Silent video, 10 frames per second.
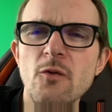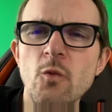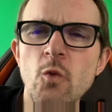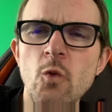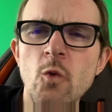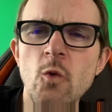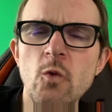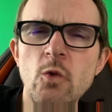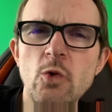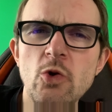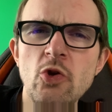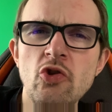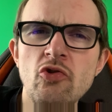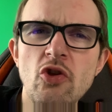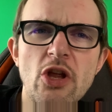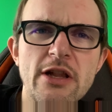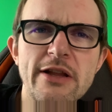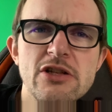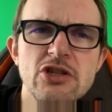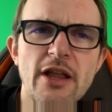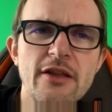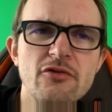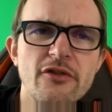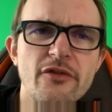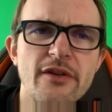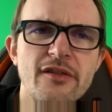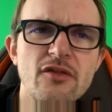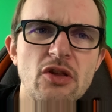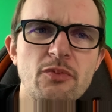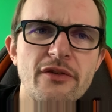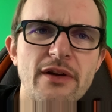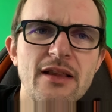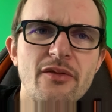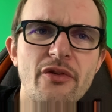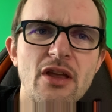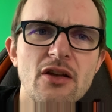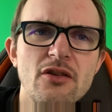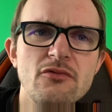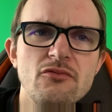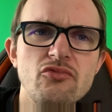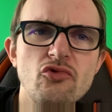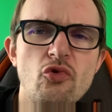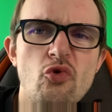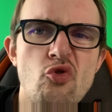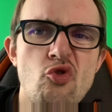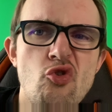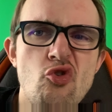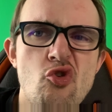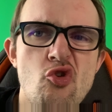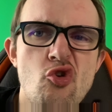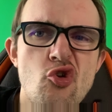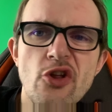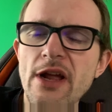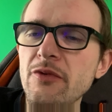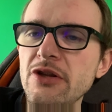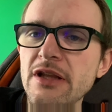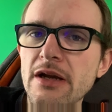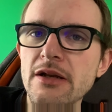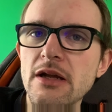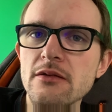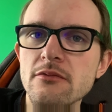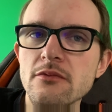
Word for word: Äh, nee, Klingelspreche oder sowas nicht. Privatsphäre. Bl äh, kann mich nicht erinnern.